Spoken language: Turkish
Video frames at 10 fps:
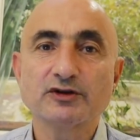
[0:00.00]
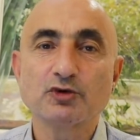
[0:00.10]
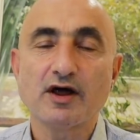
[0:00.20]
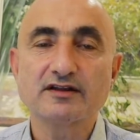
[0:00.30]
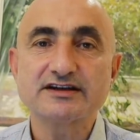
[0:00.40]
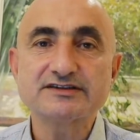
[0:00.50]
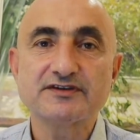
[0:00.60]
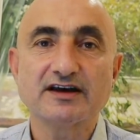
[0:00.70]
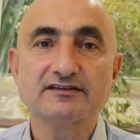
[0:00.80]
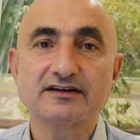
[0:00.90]
ve doğalgaz
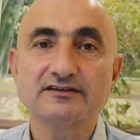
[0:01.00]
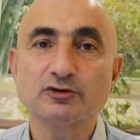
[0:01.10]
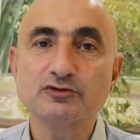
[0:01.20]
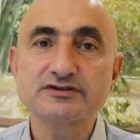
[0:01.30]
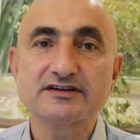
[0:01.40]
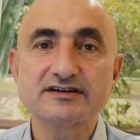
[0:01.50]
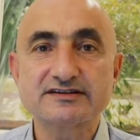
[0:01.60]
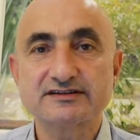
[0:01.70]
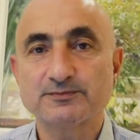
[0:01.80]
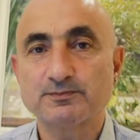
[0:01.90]
fiyatlarında
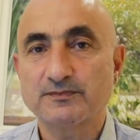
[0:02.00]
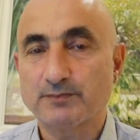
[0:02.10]
uluslararası